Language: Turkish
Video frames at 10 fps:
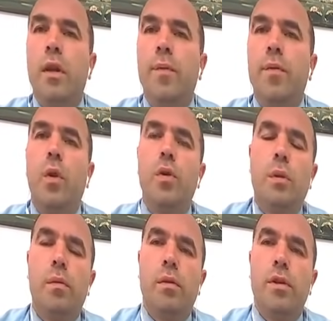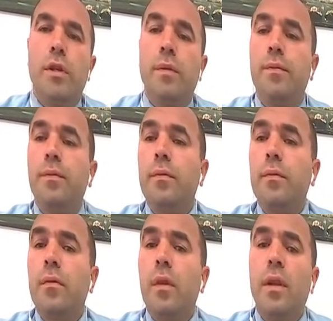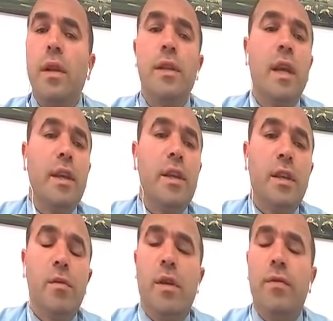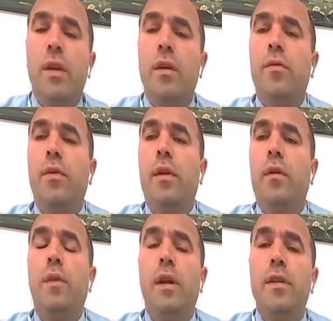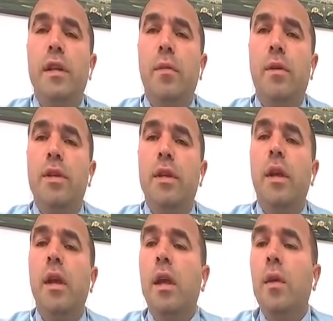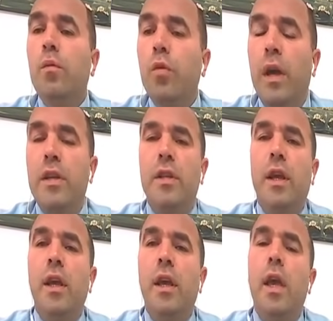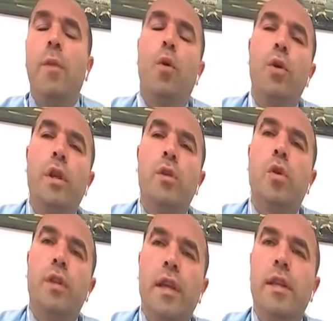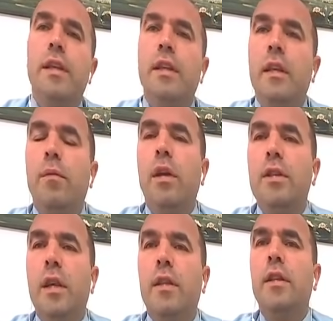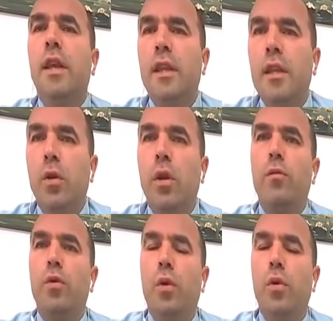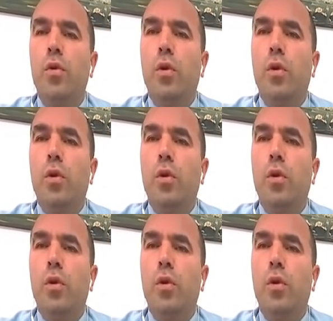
Göztepe maçı Keza geçtiğimiz hafta e, Marsilya maçı bu maçta hep oyuna sonradan girdiği maçlarda da etkili olan bir oyuncu oldu.